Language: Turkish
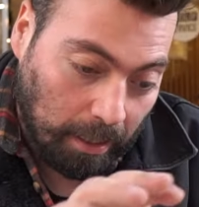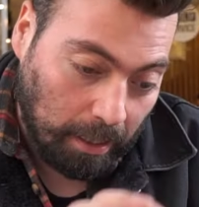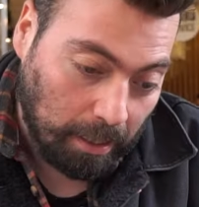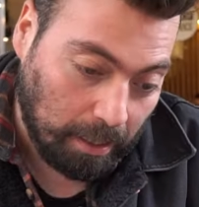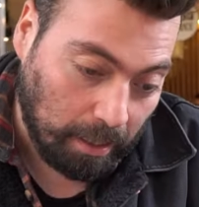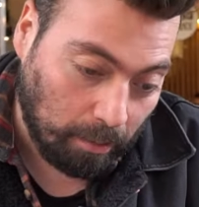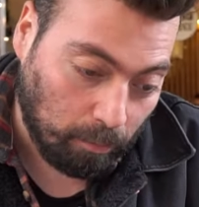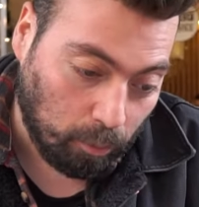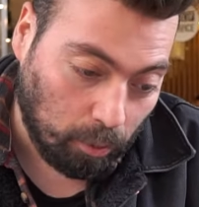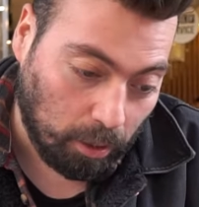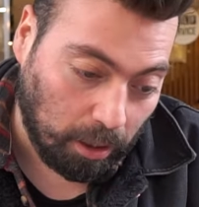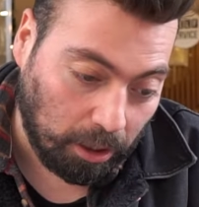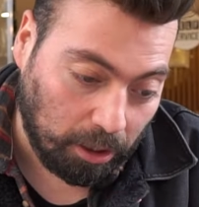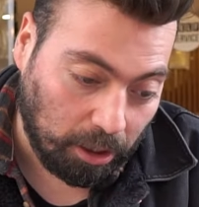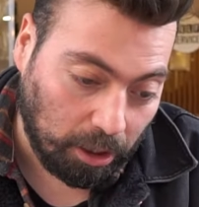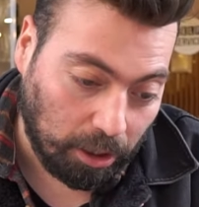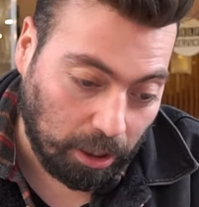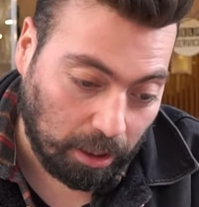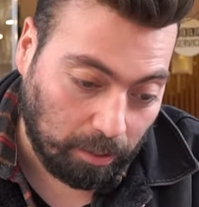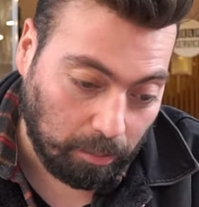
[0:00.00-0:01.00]
Neyse burada
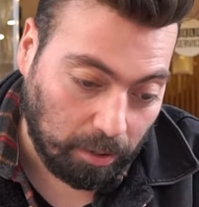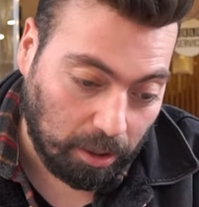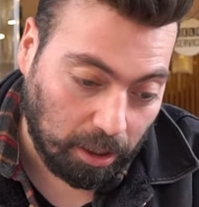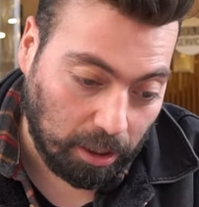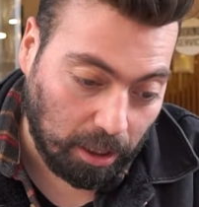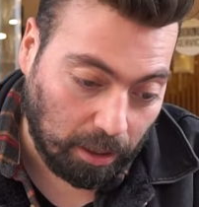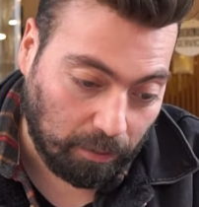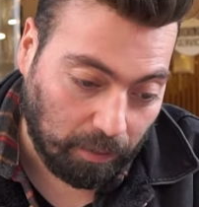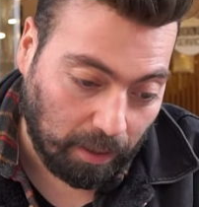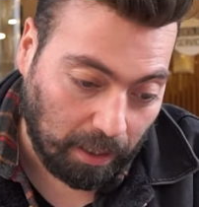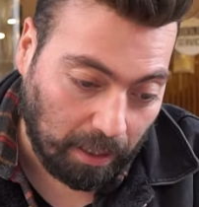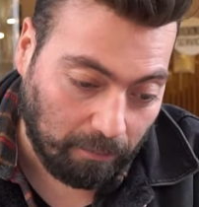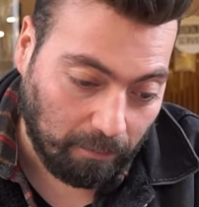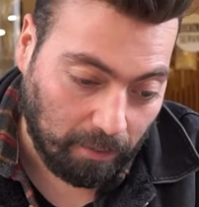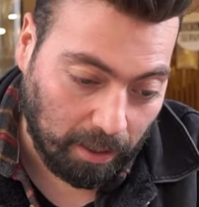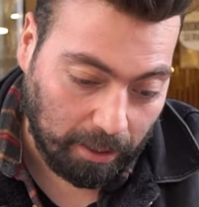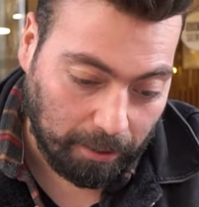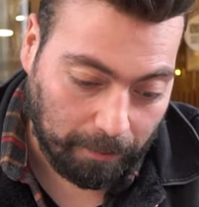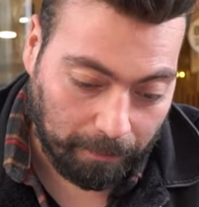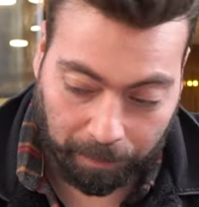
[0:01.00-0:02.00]
içecek mi içecek
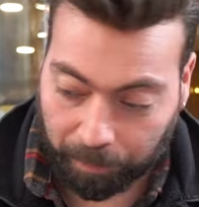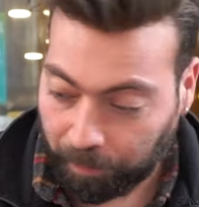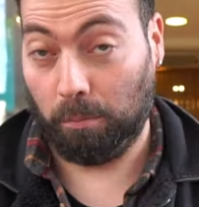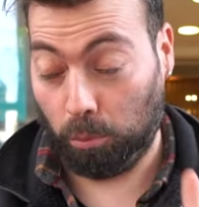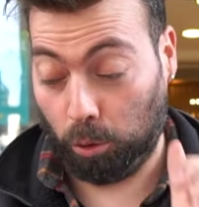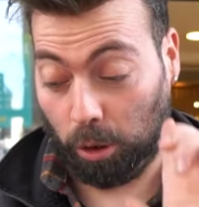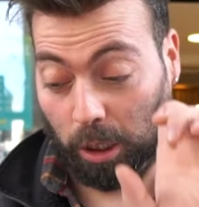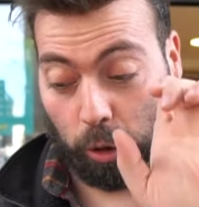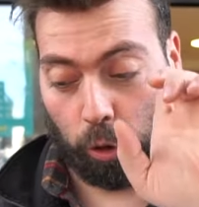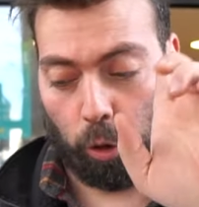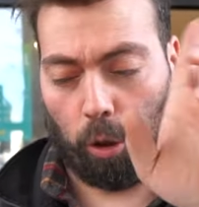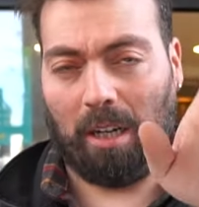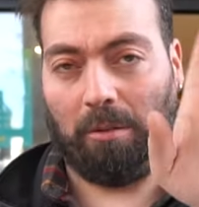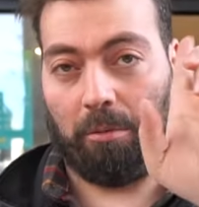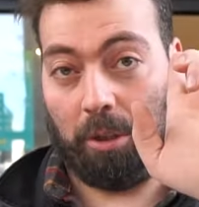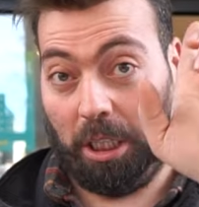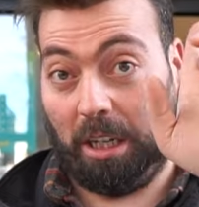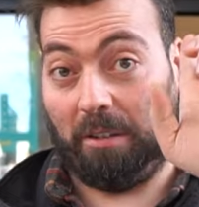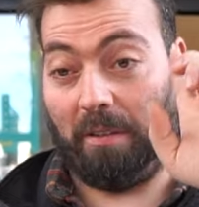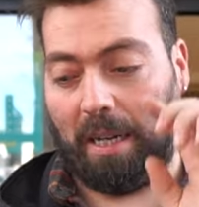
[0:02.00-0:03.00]
falan var. Burada şöyle
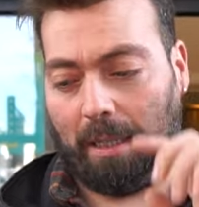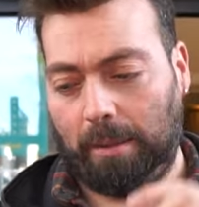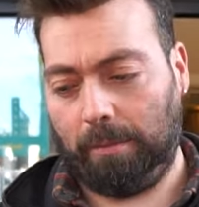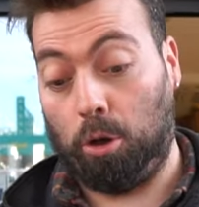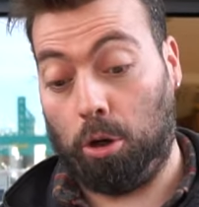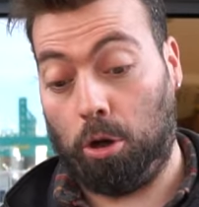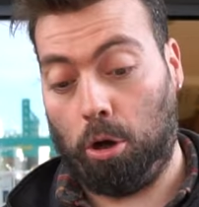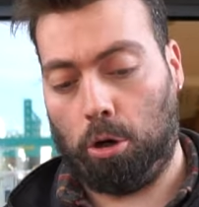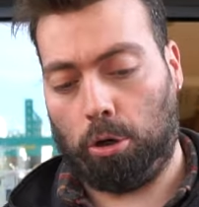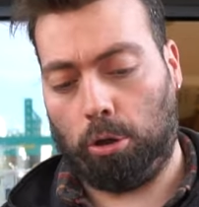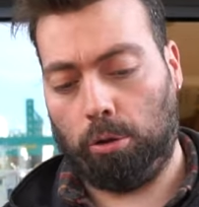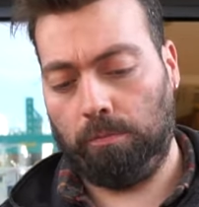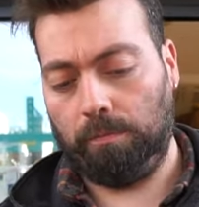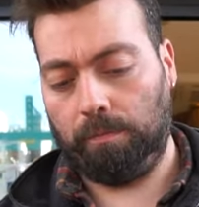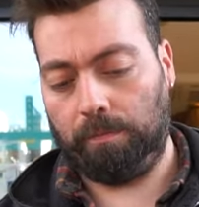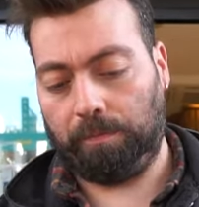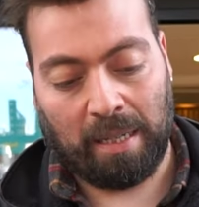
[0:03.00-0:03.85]
bir şey var. Bunu gördüm.